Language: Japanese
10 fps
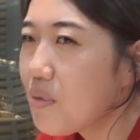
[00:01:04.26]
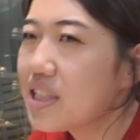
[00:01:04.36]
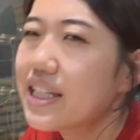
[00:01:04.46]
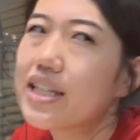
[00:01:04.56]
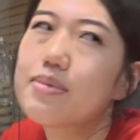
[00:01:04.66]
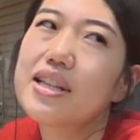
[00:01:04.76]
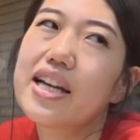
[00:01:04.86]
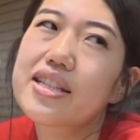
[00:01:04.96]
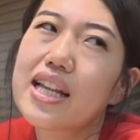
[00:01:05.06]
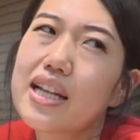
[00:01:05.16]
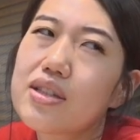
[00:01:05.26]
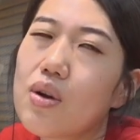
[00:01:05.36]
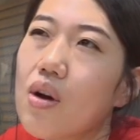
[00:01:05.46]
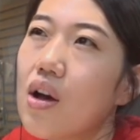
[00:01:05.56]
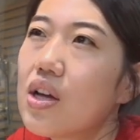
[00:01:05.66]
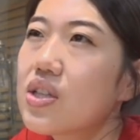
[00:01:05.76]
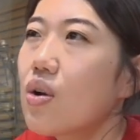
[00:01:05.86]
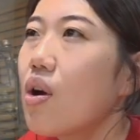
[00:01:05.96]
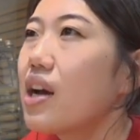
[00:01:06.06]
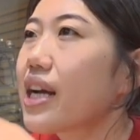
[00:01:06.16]
お餅が一番大好きなんですよ
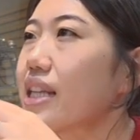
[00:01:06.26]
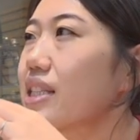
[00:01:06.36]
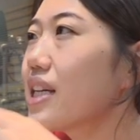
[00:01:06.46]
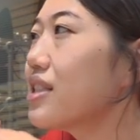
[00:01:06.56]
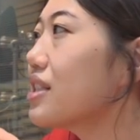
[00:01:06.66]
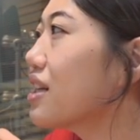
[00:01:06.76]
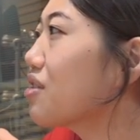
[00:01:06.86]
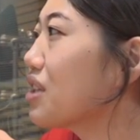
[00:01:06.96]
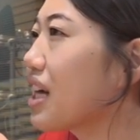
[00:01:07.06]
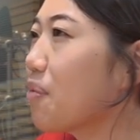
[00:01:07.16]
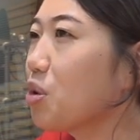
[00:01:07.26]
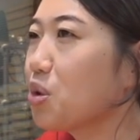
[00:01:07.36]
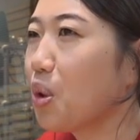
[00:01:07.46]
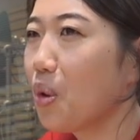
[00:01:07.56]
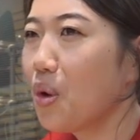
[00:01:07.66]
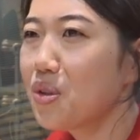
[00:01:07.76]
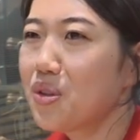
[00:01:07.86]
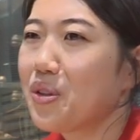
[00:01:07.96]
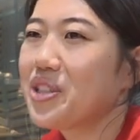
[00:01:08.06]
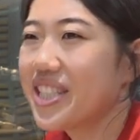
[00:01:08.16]
そのカチカチじゃなくなんかもう
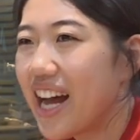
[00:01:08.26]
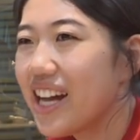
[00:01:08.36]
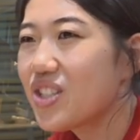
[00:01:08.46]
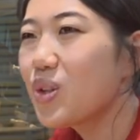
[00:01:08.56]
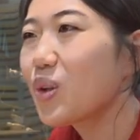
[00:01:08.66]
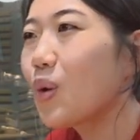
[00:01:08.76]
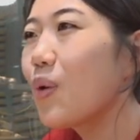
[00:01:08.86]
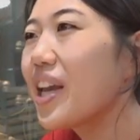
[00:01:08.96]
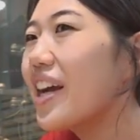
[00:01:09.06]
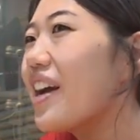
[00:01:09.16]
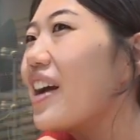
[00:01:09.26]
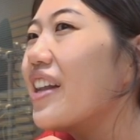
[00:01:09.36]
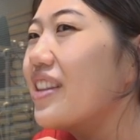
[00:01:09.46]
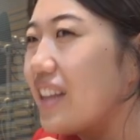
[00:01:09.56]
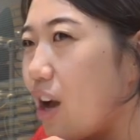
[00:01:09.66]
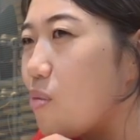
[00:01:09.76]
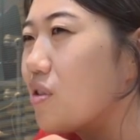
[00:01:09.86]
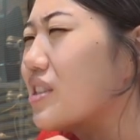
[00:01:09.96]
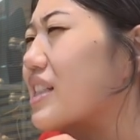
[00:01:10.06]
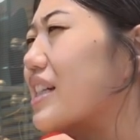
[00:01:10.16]
ドロッとしたちょっと溶けかかったお
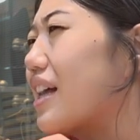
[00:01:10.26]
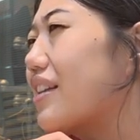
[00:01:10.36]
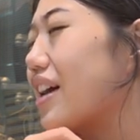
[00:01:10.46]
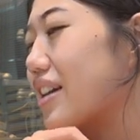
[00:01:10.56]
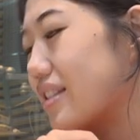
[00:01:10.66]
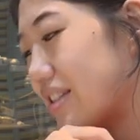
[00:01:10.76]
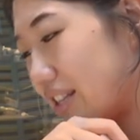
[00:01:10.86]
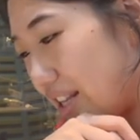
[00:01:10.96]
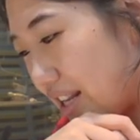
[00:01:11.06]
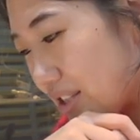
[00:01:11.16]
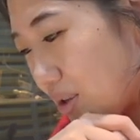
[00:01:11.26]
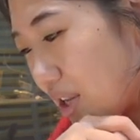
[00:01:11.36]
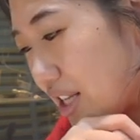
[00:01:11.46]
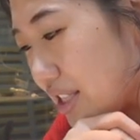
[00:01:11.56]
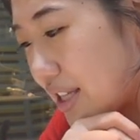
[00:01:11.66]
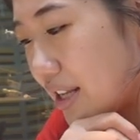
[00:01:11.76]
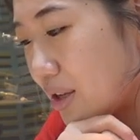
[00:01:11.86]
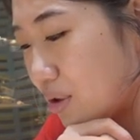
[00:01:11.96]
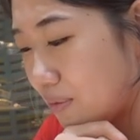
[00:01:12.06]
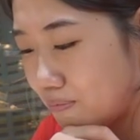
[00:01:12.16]
餅が大好きでねそれにせ
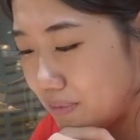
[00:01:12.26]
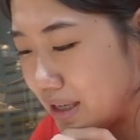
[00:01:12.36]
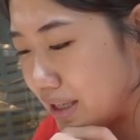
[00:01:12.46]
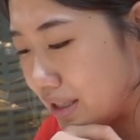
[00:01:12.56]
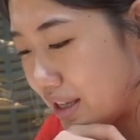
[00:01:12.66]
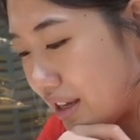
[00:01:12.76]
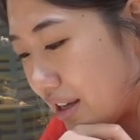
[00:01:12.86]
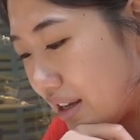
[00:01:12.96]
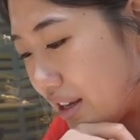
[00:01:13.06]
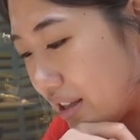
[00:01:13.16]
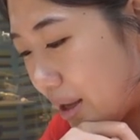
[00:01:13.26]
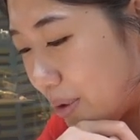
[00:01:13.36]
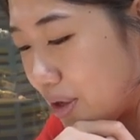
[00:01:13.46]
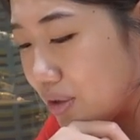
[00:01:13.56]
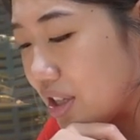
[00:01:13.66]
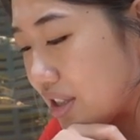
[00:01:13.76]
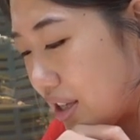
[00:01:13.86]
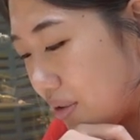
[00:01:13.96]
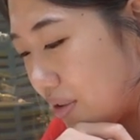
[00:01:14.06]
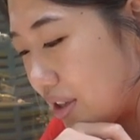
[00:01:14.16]
りをいっぱい入れて食べるんです
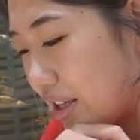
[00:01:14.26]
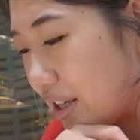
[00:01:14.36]
けど